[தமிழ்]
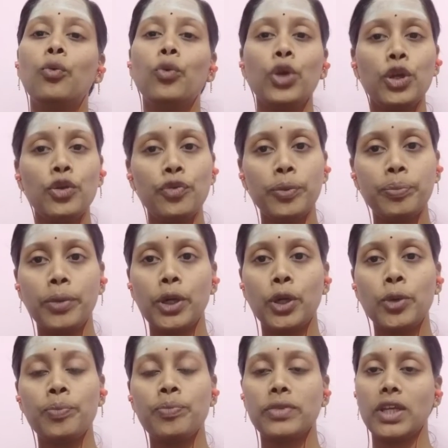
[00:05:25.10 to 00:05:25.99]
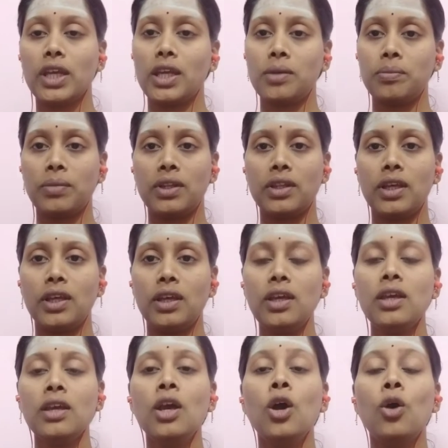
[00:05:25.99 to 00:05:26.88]
உய்வு பெறும் என்பதை
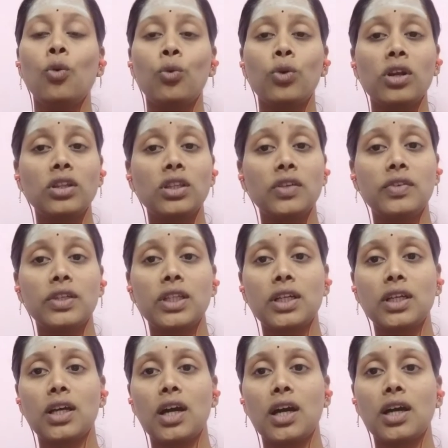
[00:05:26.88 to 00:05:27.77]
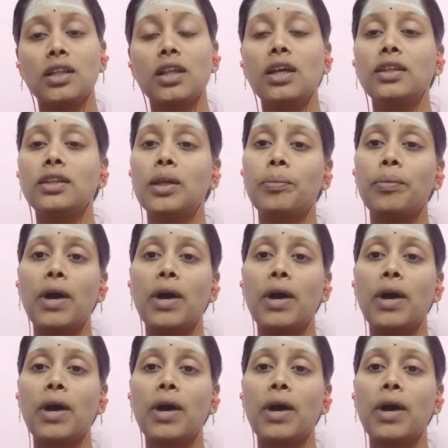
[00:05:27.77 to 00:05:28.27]
உணர்த்துவதற்காக தான் இந்த